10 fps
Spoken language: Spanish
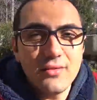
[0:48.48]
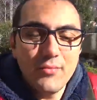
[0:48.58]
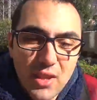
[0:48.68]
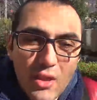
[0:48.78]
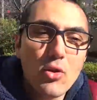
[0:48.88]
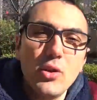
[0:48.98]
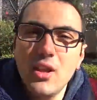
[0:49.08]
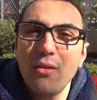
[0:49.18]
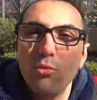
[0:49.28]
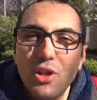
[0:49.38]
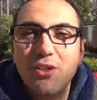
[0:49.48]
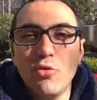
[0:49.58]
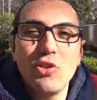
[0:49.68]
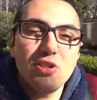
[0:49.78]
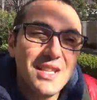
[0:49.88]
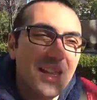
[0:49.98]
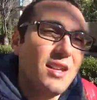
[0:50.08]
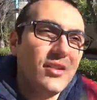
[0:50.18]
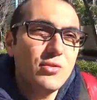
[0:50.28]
me he dado cuenta de muchas curiosidades.